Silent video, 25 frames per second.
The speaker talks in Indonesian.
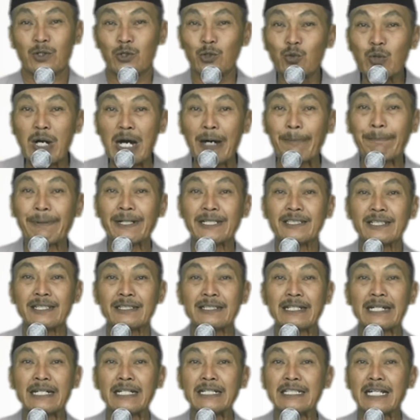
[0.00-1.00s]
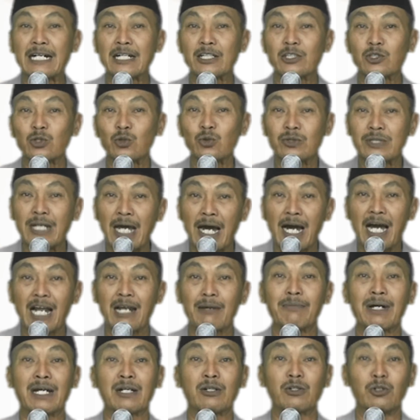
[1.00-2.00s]
Dua presiden yang sudah
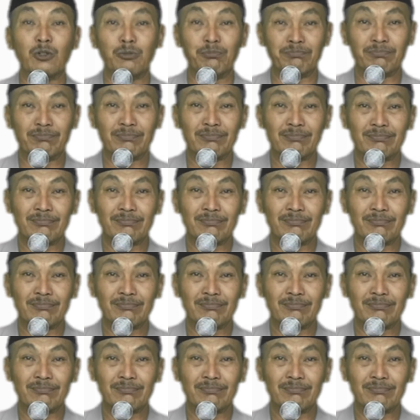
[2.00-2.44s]
almarhum